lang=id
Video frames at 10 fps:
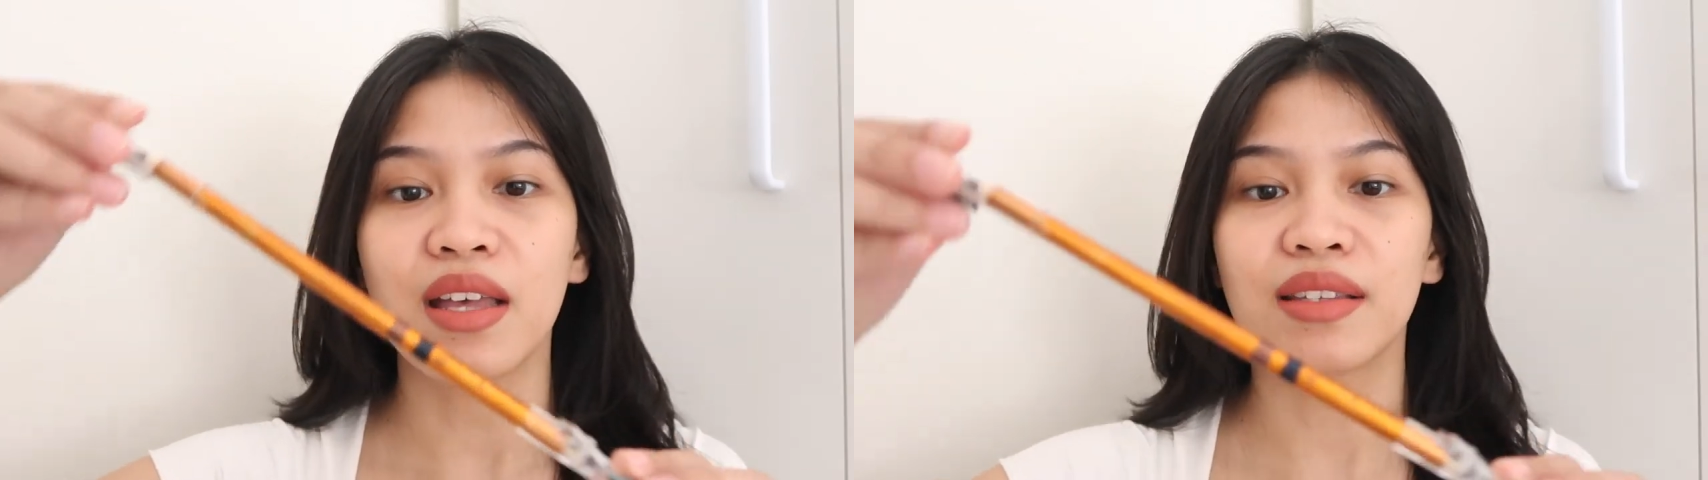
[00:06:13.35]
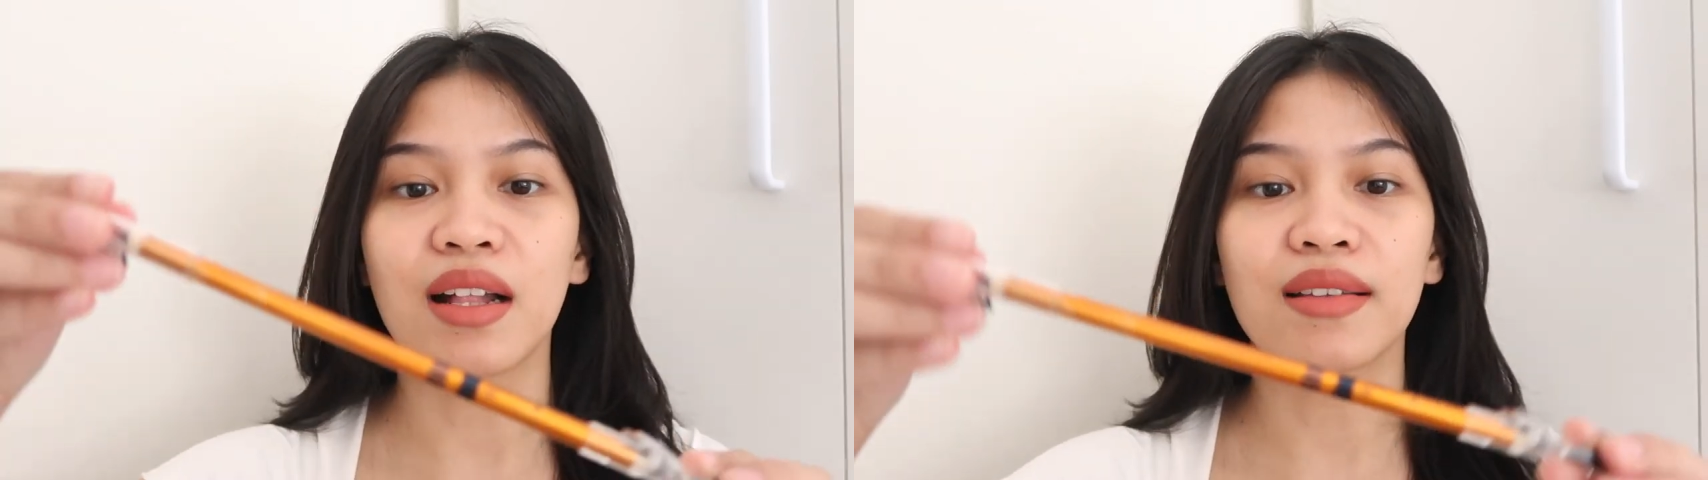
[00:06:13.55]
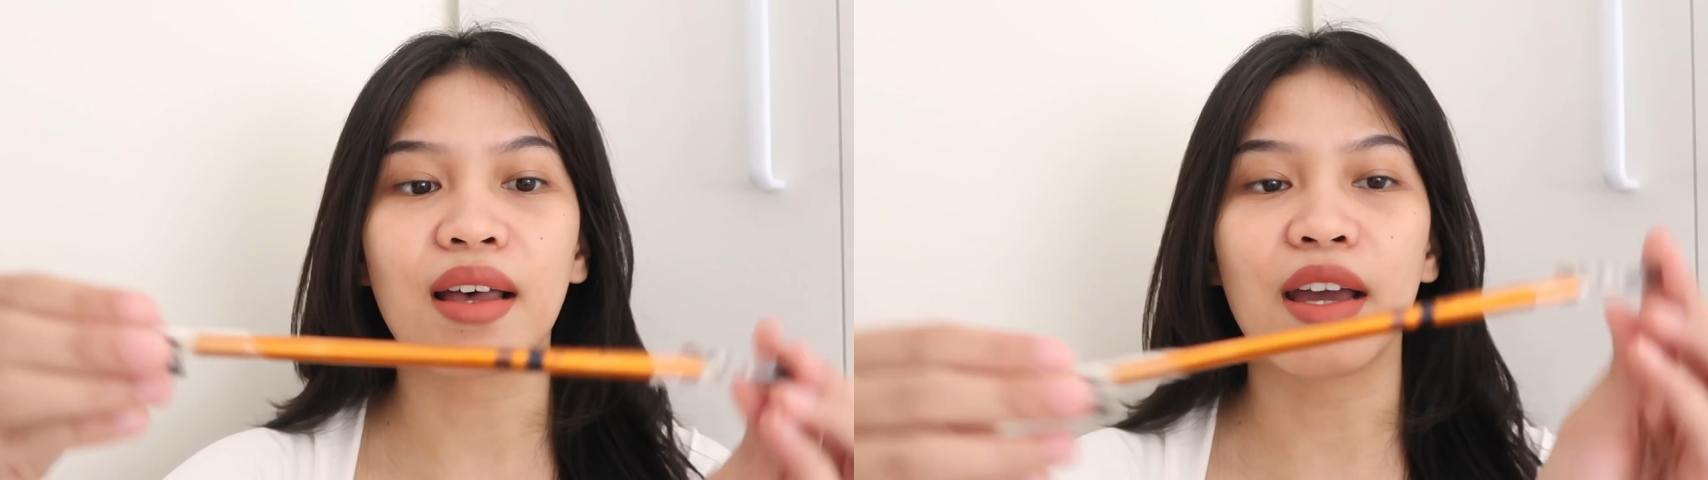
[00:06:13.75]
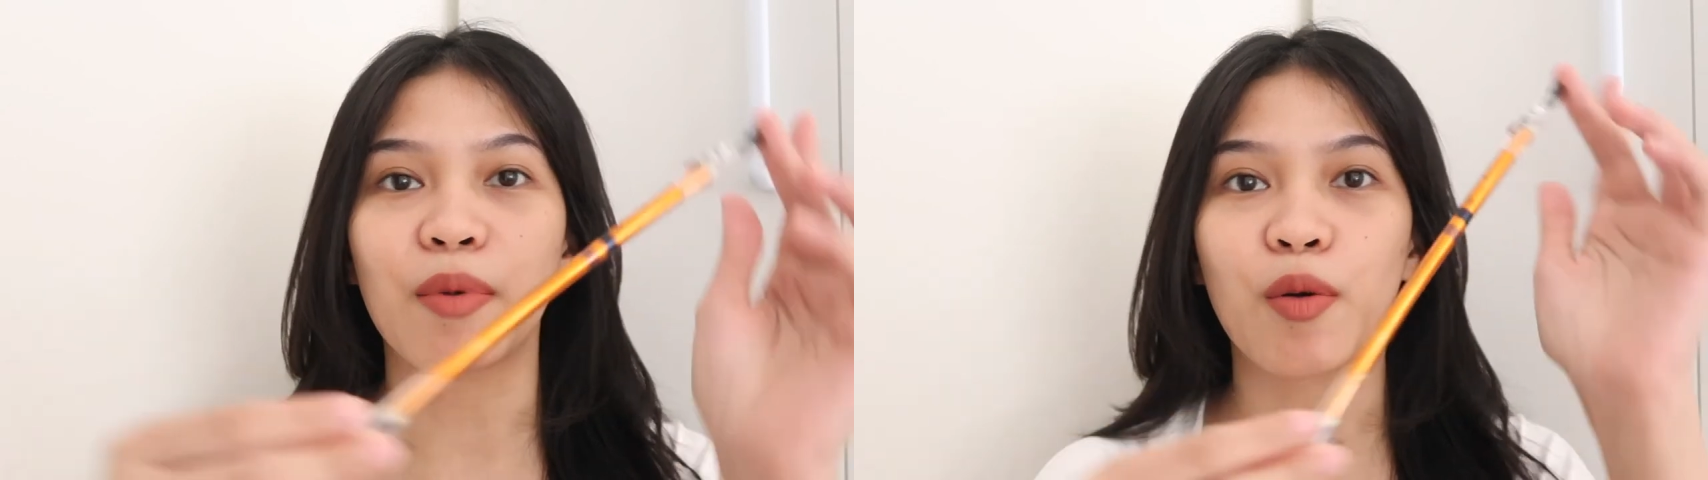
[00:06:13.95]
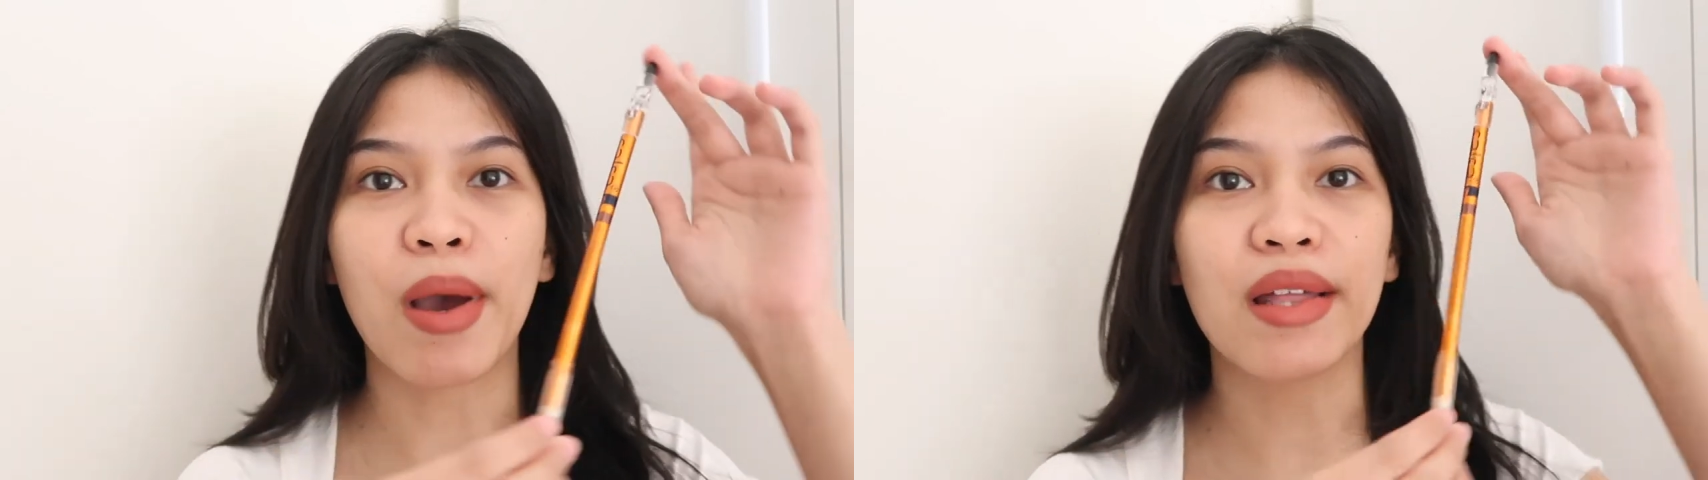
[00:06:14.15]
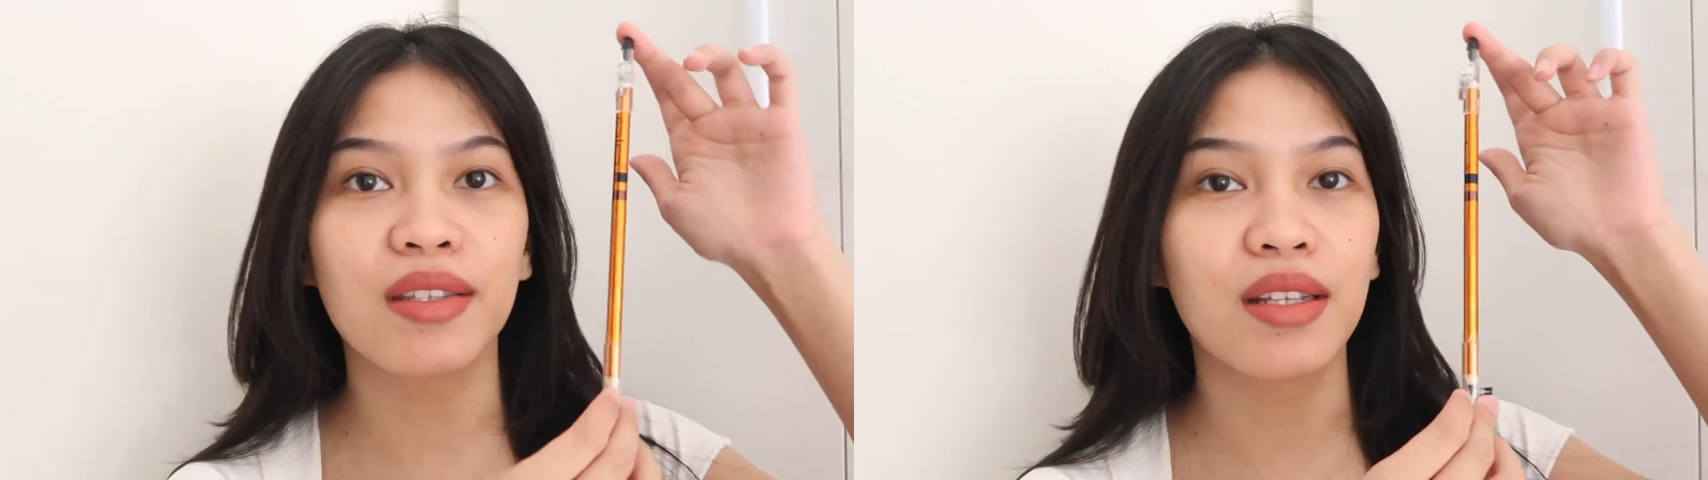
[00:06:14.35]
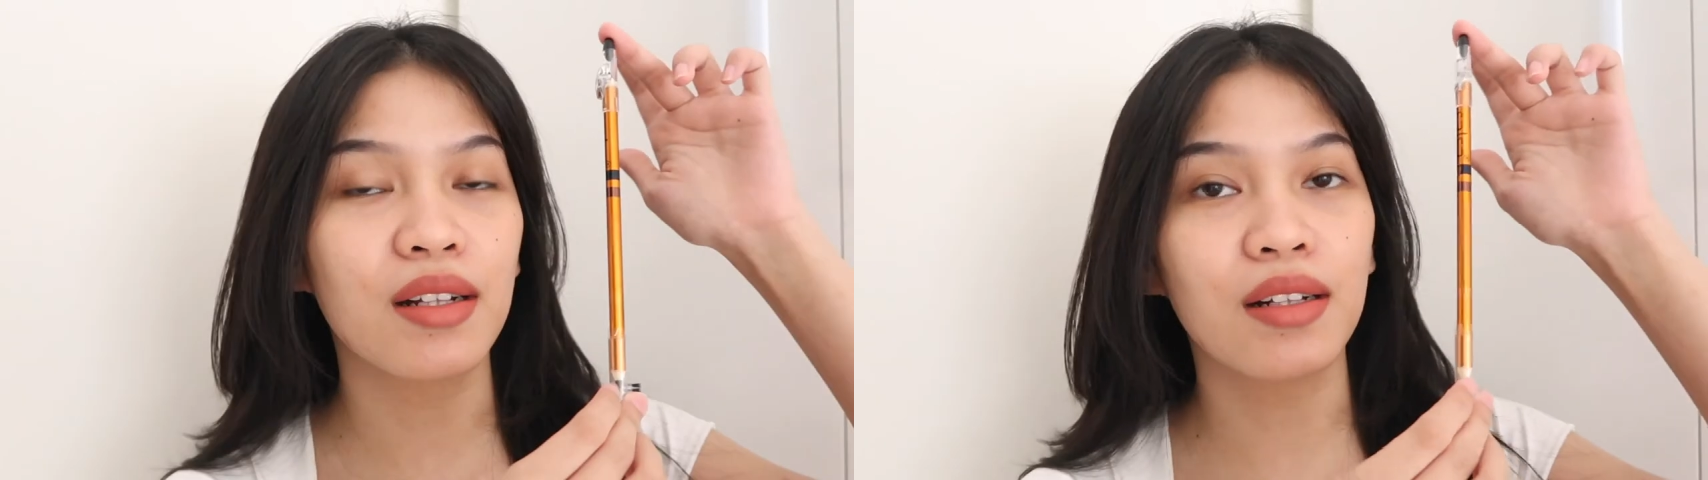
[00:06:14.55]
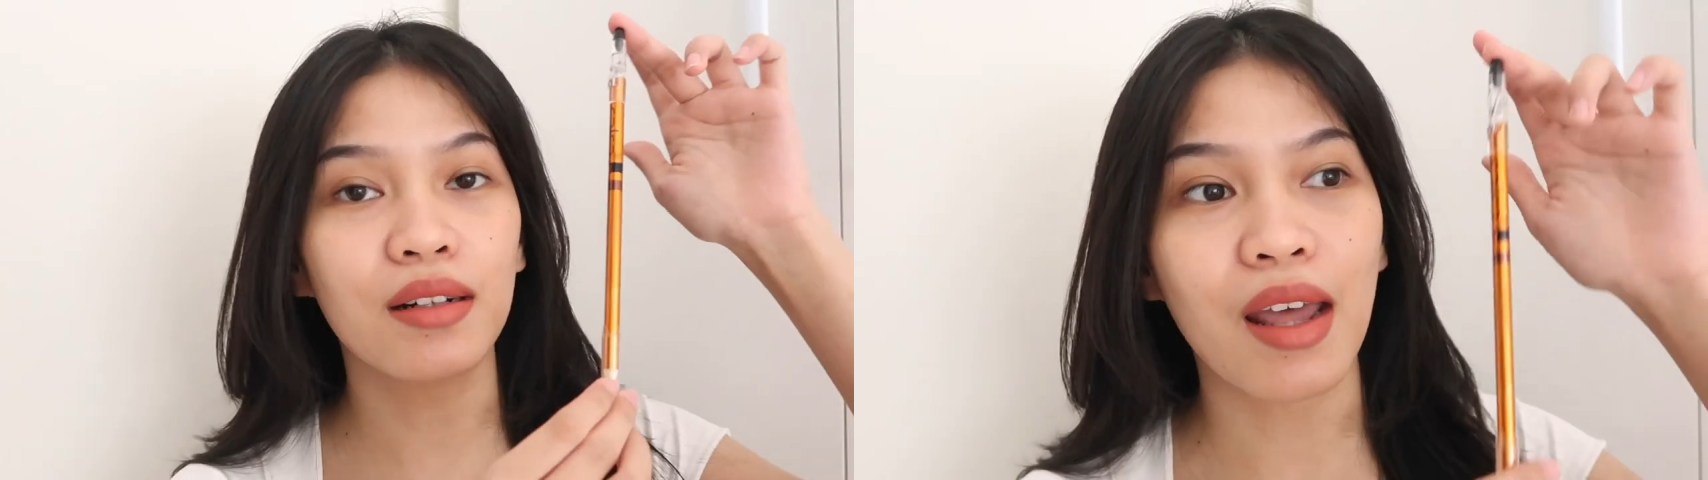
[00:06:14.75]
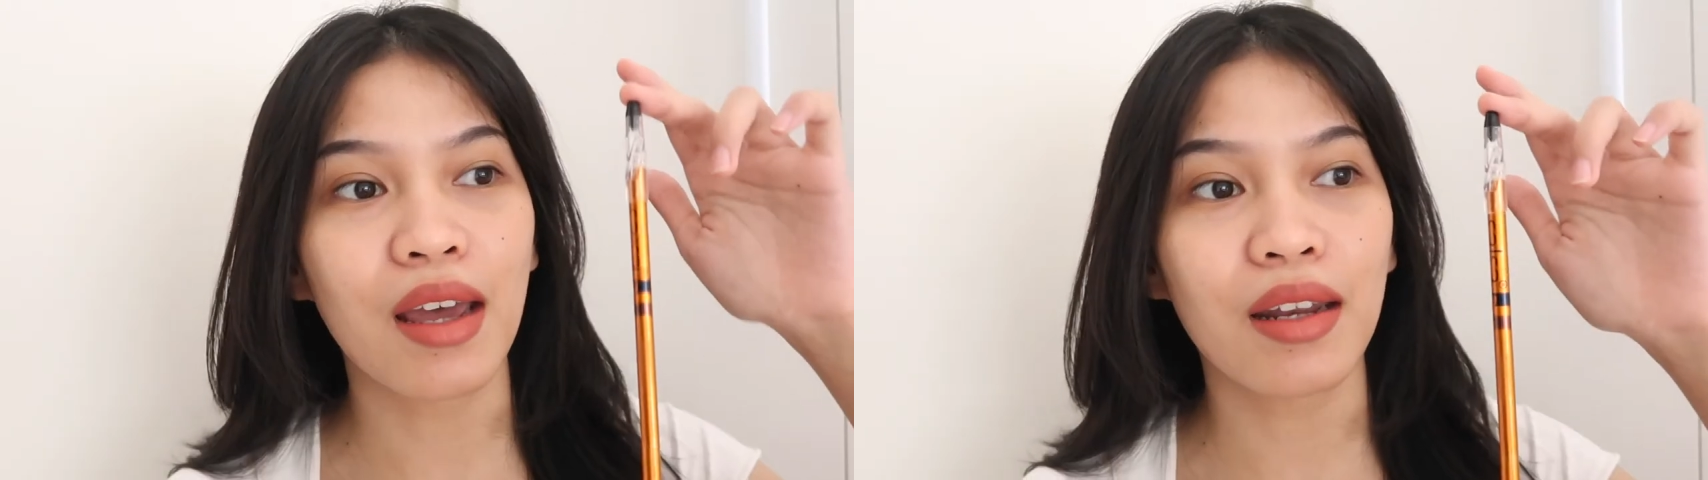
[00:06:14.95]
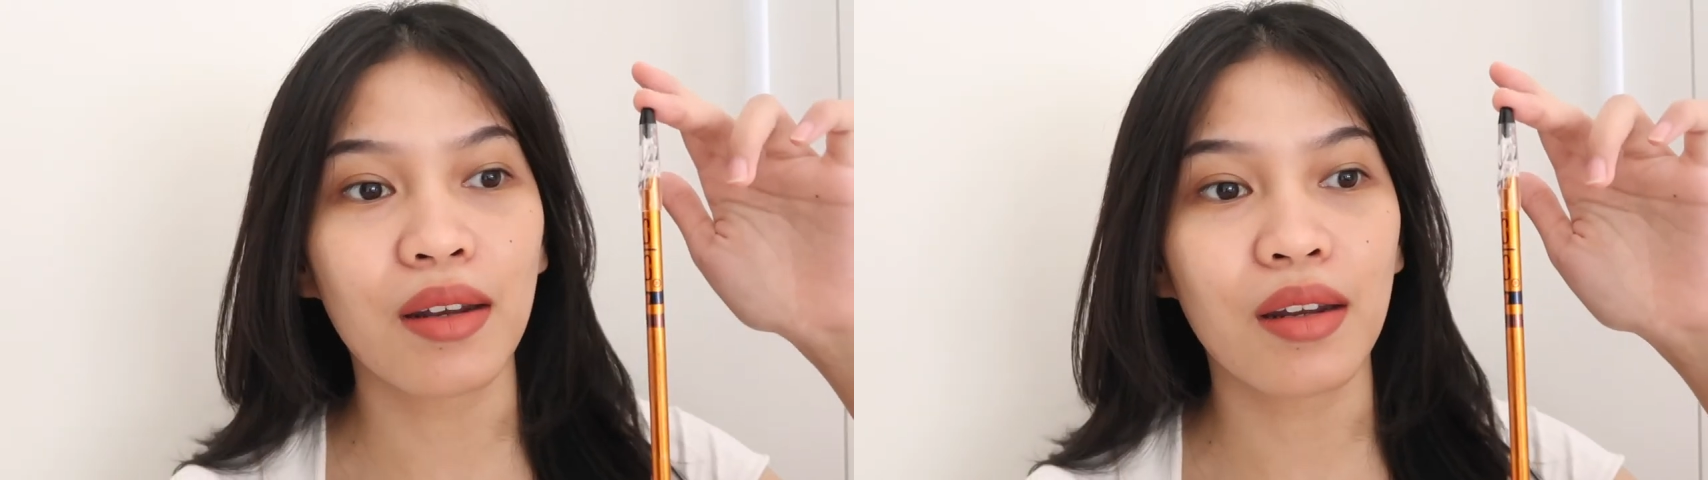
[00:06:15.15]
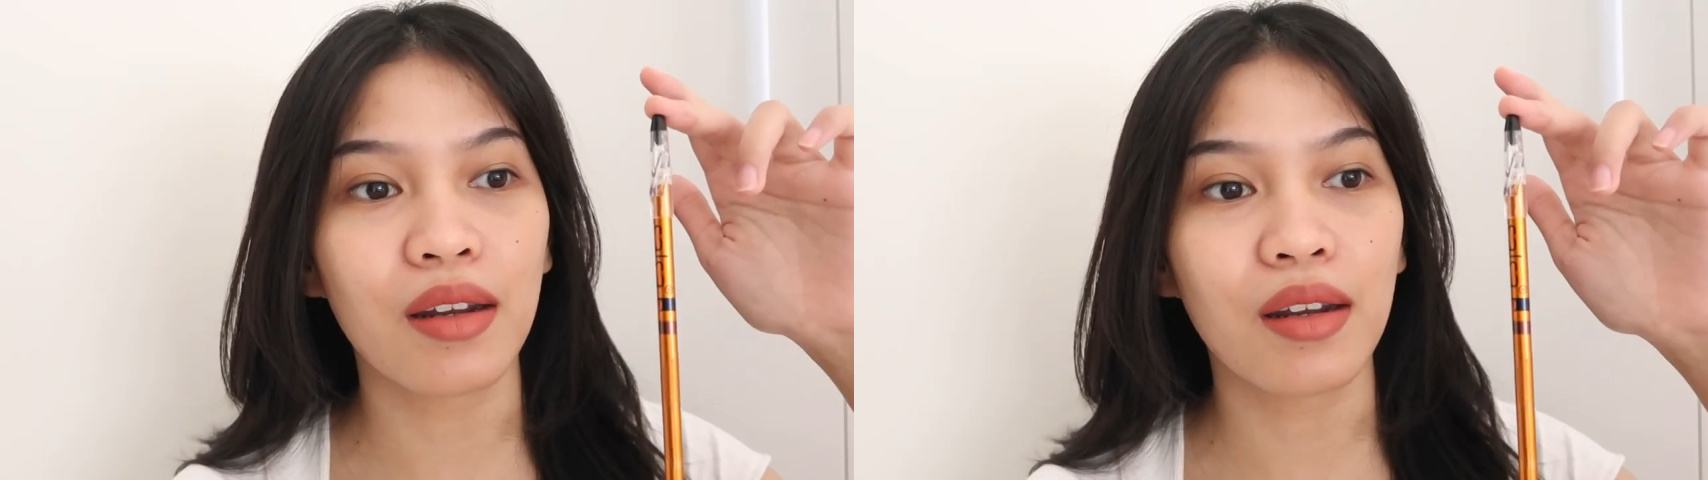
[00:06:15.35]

salsa eyebrow pencil dan